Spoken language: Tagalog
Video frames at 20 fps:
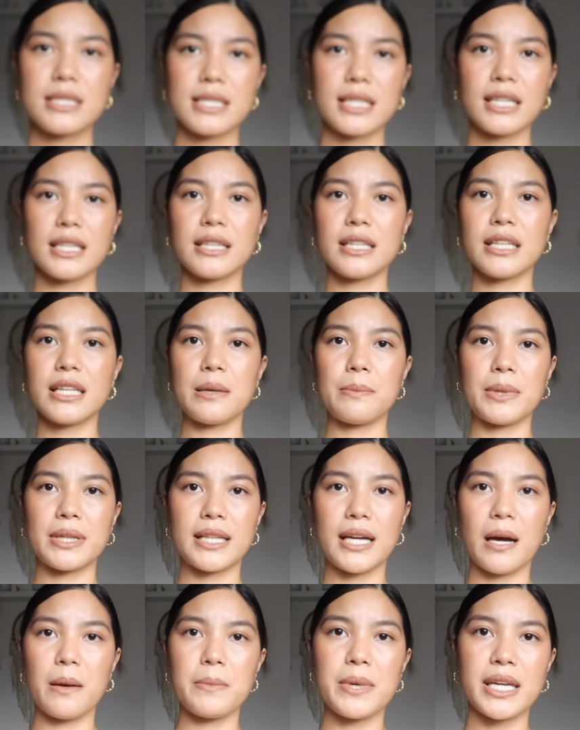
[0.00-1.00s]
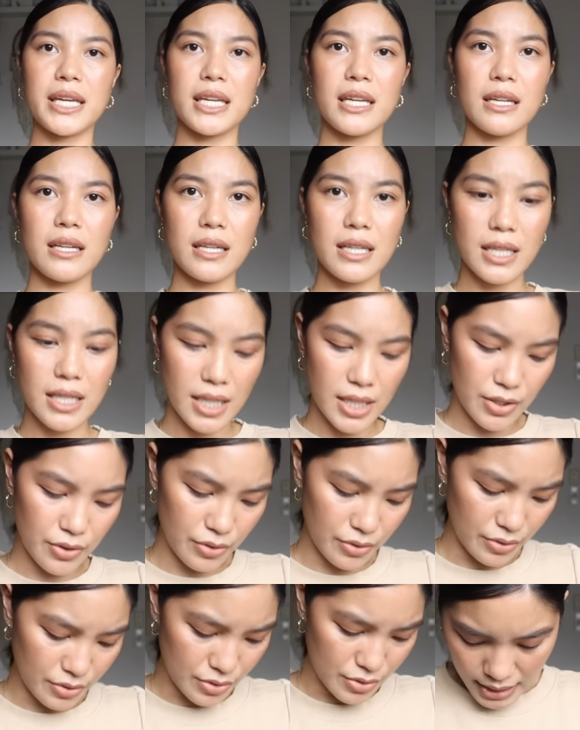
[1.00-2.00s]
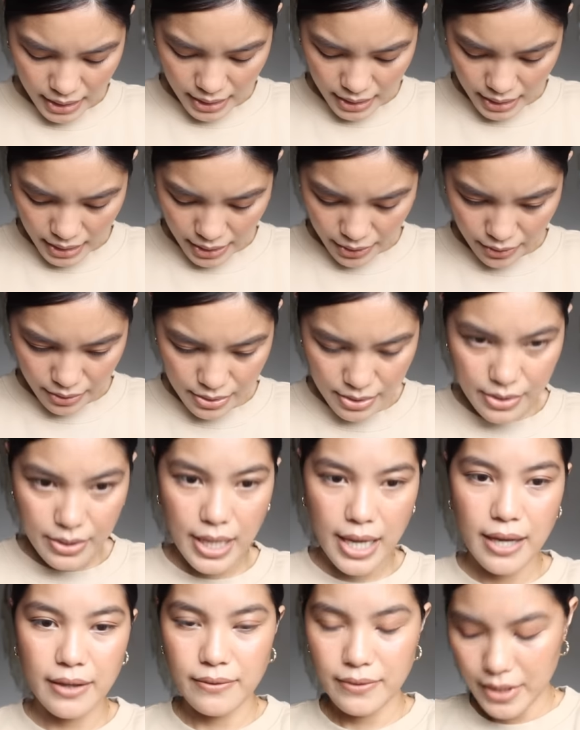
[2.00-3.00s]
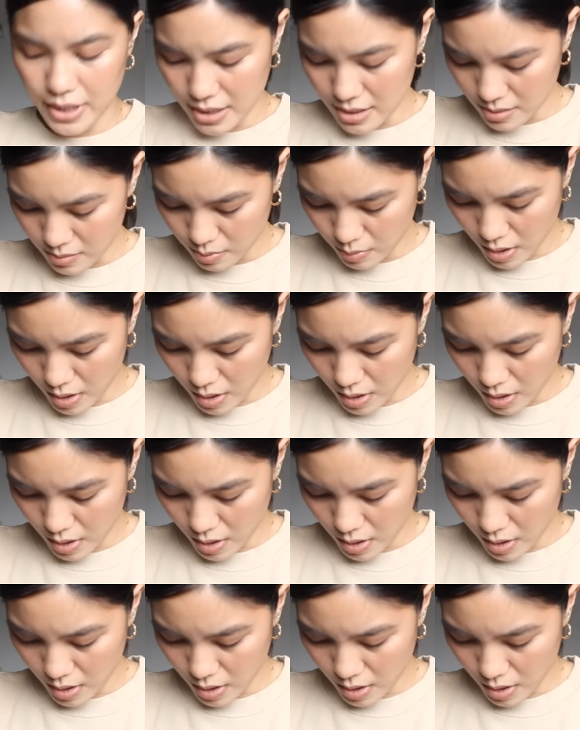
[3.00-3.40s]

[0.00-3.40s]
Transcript: Tapos ang ganda niya pag naka-bikini, ganun. And then I also have this